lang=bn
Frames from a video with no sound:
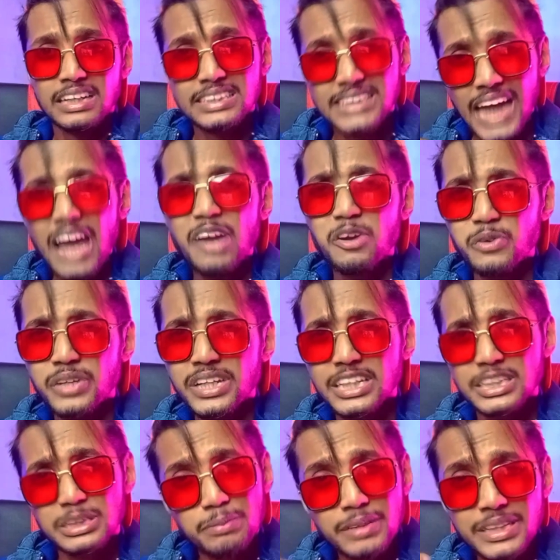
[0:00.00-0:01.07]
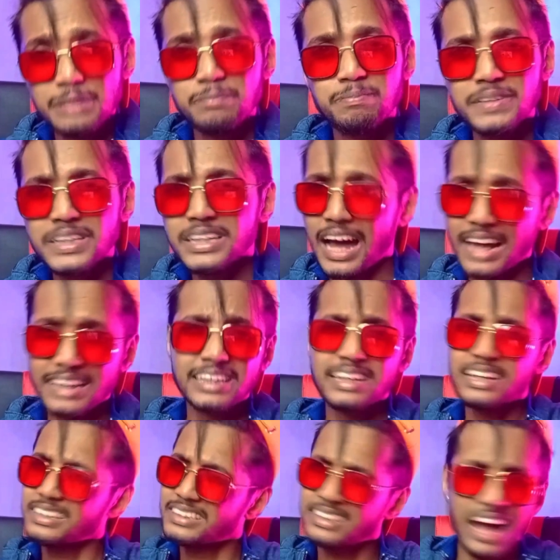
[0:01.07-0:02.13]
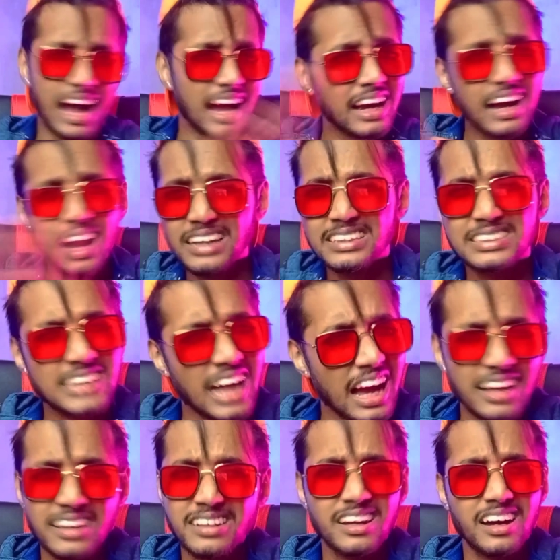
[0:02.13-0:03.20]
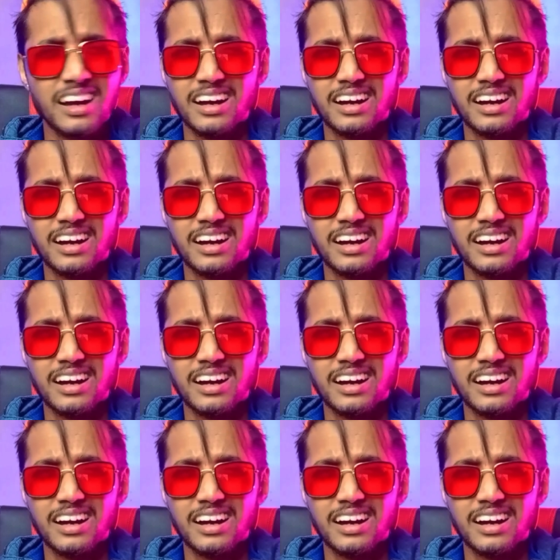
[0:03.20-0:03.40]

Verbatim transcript: যা ইউনিক রেসিপি রিম্পি না দেখে থাকা যায় না